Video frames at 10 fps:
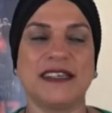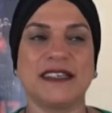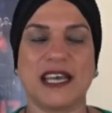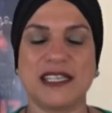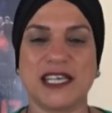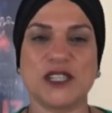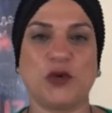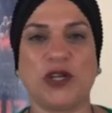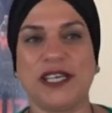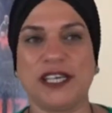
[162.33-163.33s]
kaytaz
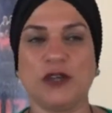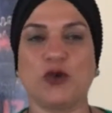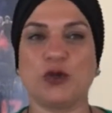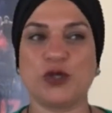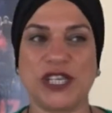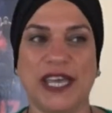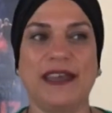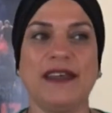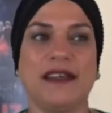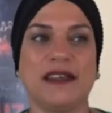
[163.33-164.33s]
böreği,
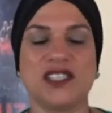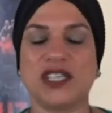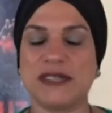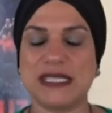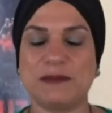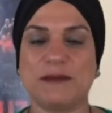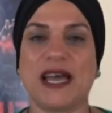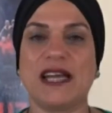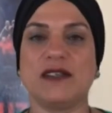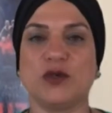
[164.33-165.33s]
külçe, cevizli
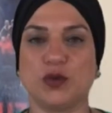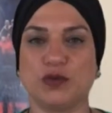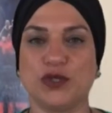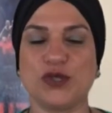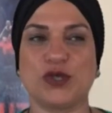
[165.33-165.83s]
biber, humus.